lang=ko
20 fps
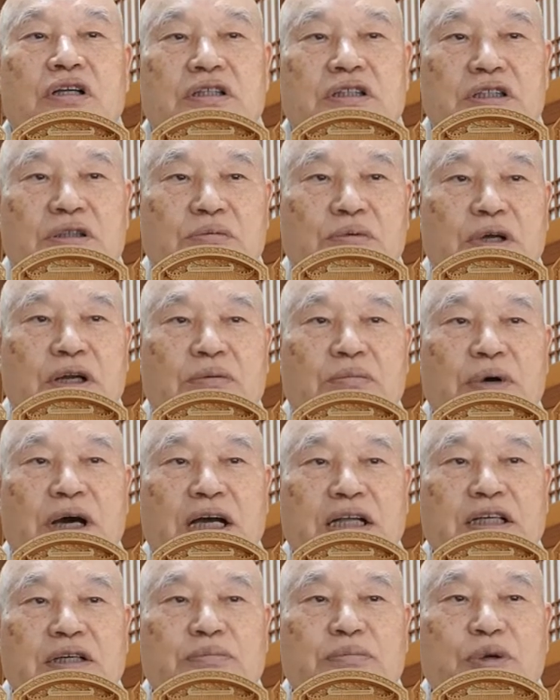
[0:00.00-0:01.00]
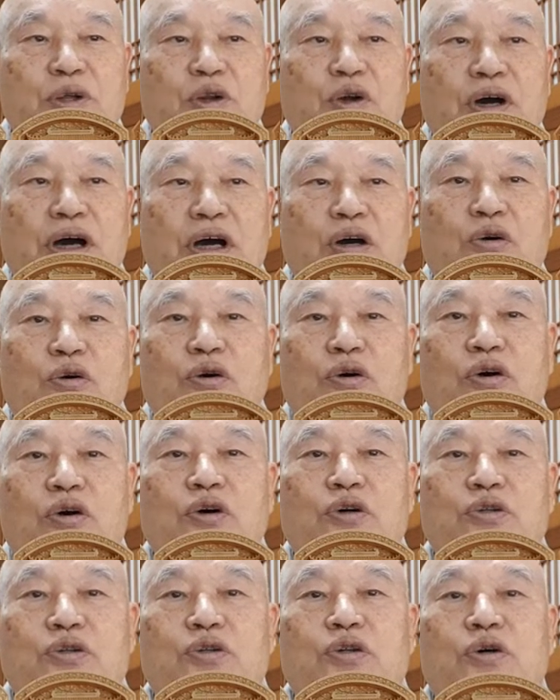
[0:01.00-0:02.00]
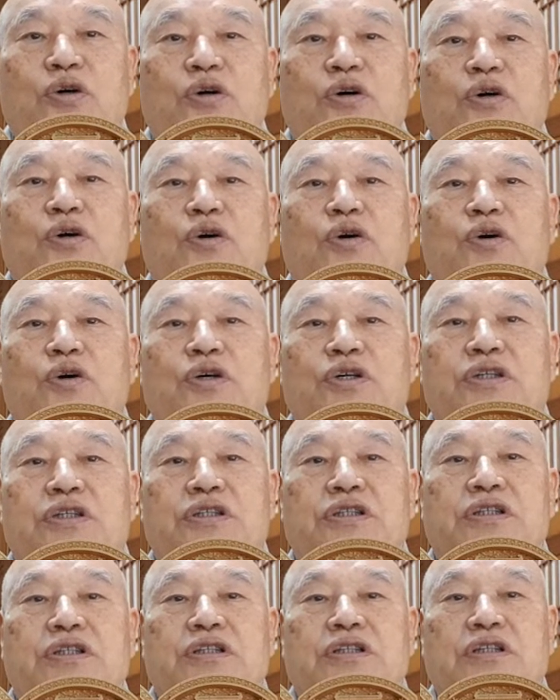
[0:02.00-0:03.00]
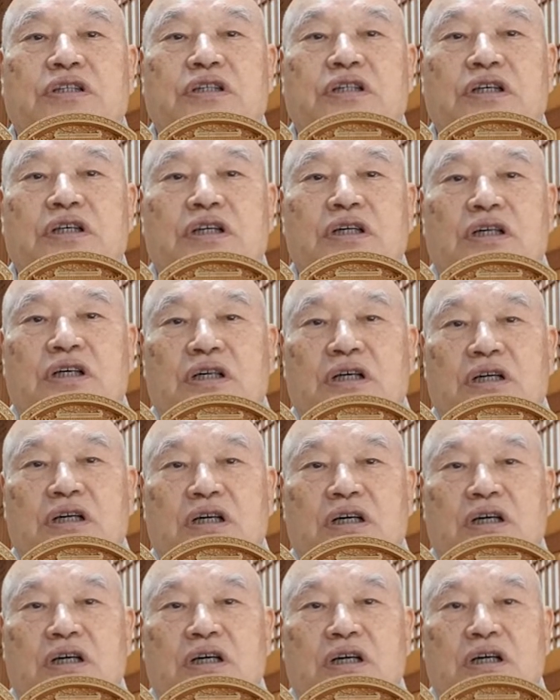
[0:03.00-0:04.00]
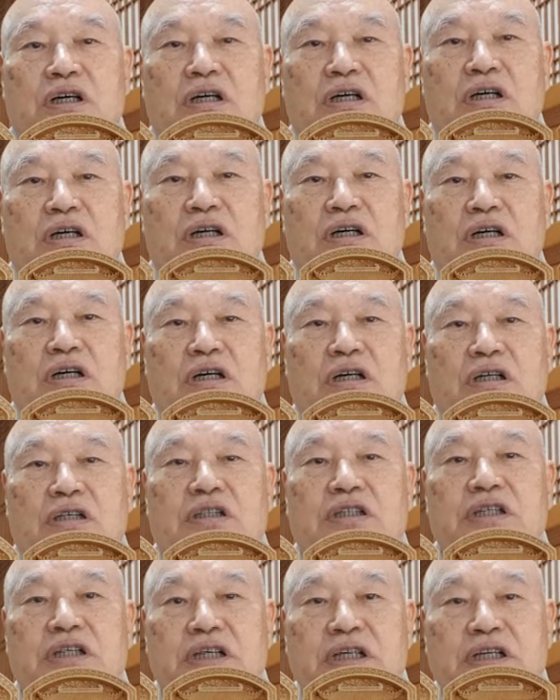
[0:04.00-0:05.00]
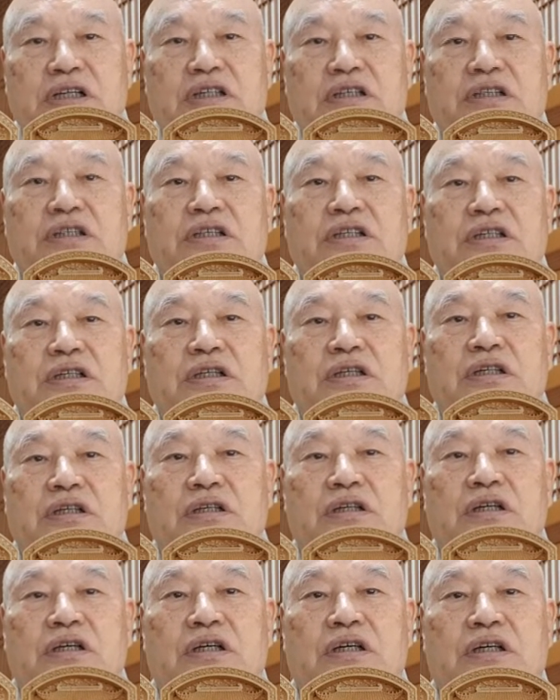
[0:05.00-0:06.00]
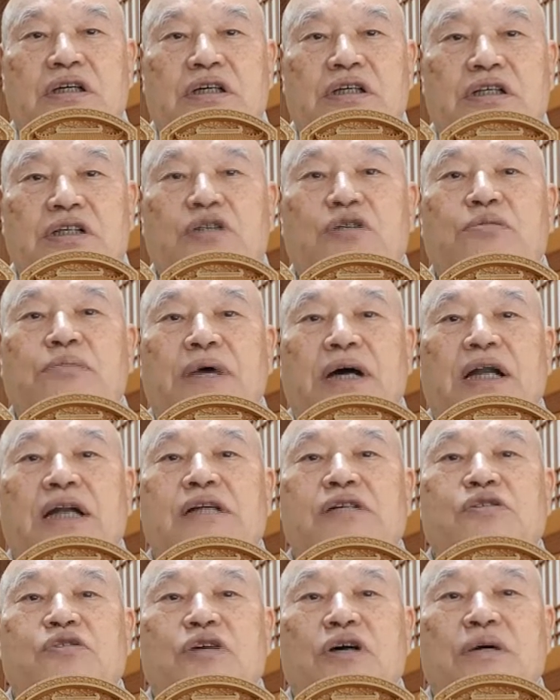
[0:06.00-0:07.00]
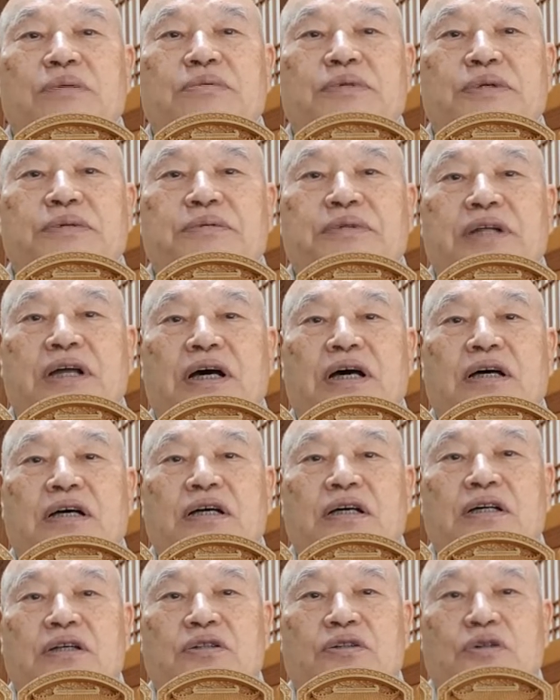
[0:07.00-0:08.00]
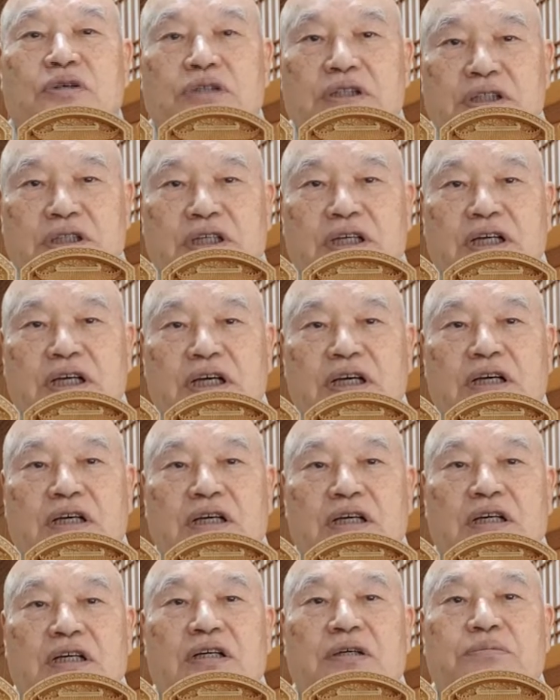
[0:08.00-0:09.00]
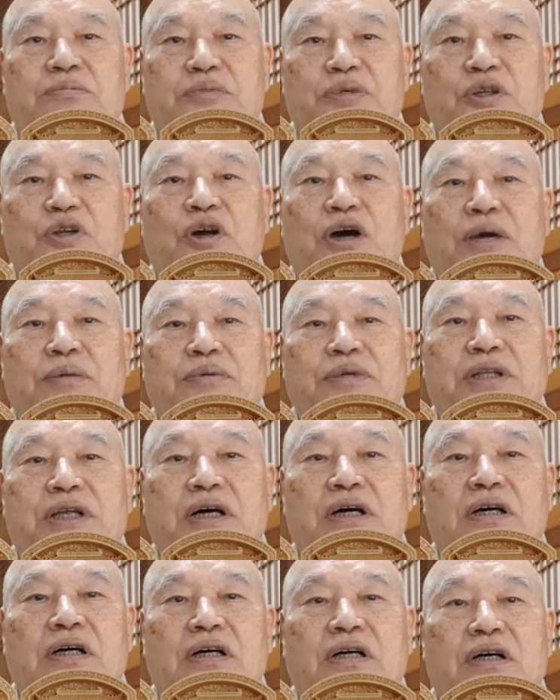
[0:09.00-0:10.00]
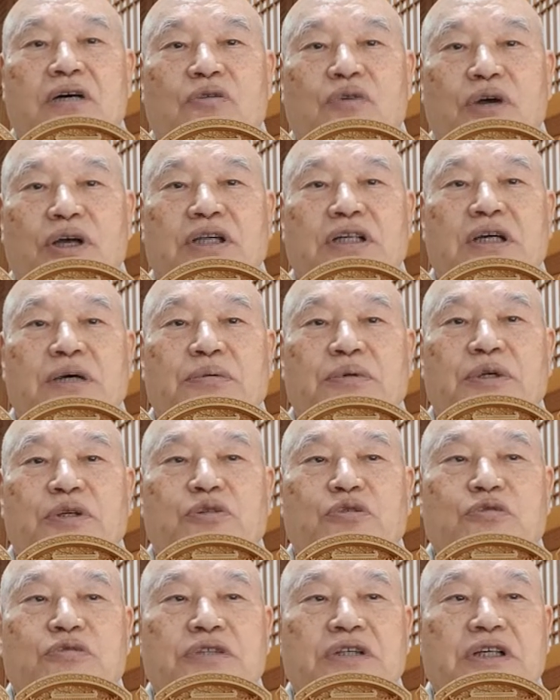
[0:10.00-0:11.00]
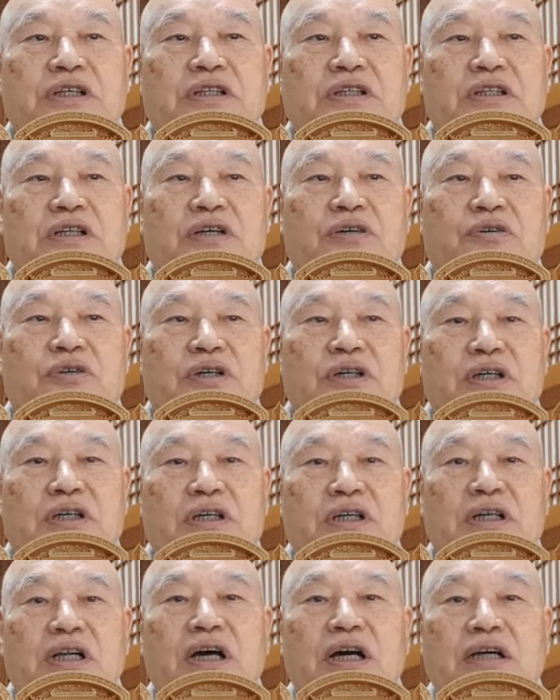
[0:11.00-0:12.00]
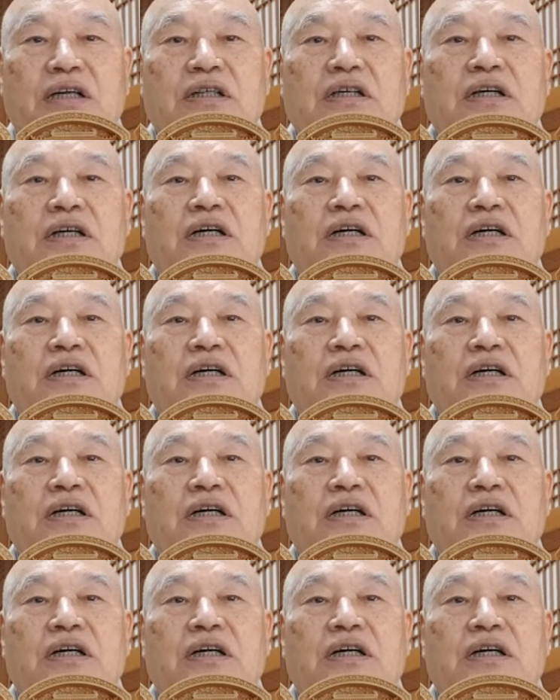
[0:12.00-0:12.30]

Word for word: 정말 많이 필요하고 또그 어, 크기는 어, 이루 말할 수가 없습니다. 또 그렇게 필요합니다. 왜냐하면 중생들이 워낙